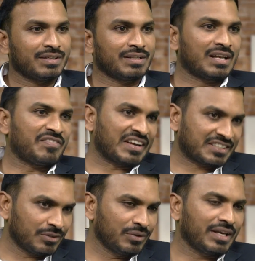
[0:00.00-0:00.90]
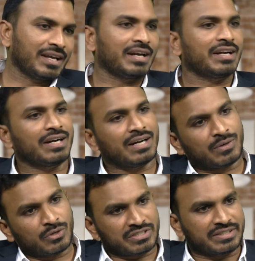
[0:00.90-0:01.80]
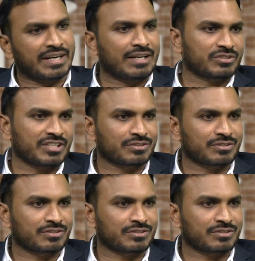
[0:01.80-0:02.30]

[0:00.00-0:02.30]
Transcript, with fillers: ఏదైనా ఫంక్షన్ ఉంటే వచ్చి టెంట్ హౌస్